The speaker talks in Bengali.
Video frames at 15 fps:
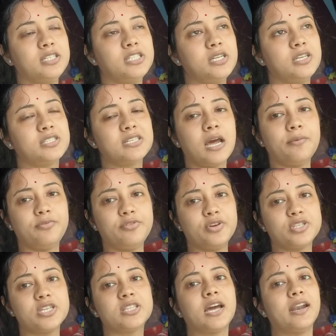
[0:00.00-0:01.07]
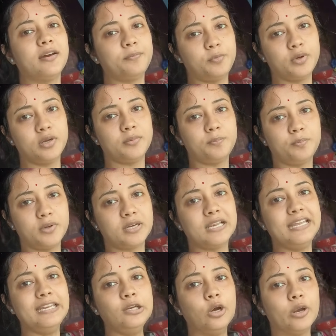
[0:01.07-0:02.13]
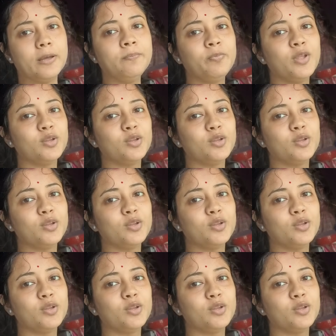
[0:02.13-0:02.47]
সে স্টাফ রয়েছে তারা ক্লিন করে